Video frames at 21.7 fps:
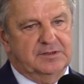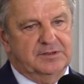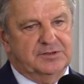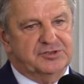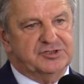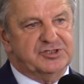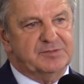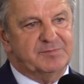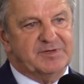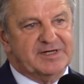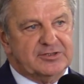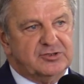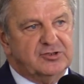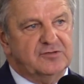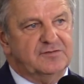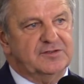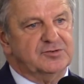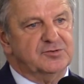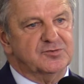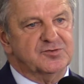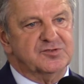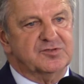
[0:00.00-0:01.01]
I żeby
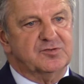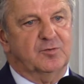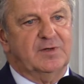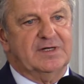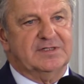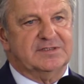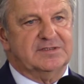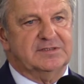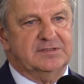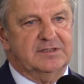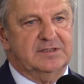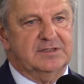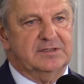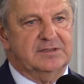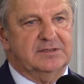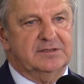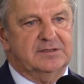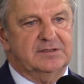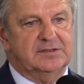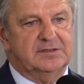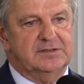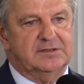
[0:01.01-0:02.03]
ratować tę sytuację
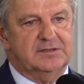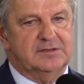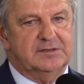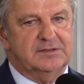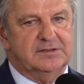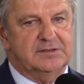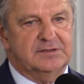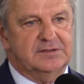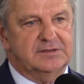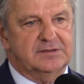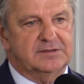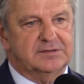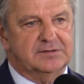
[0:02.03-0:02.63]
i, i